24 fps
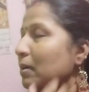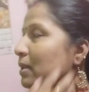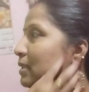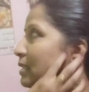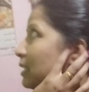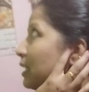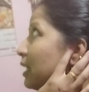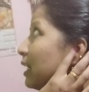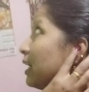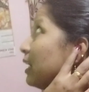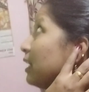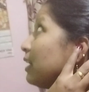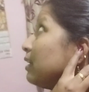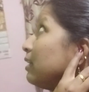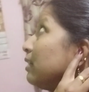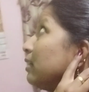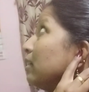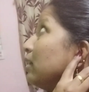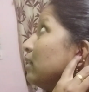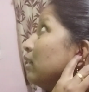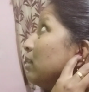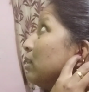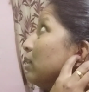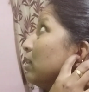बज रहे हैं
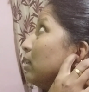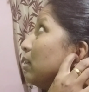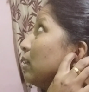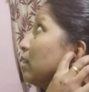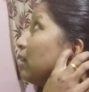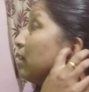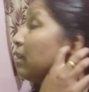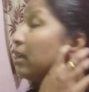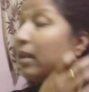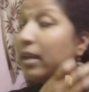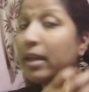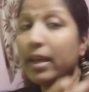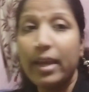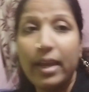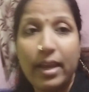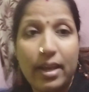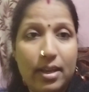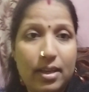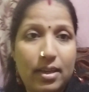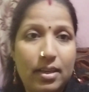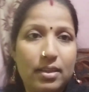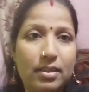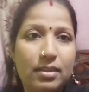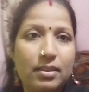
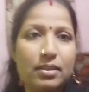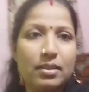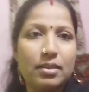एक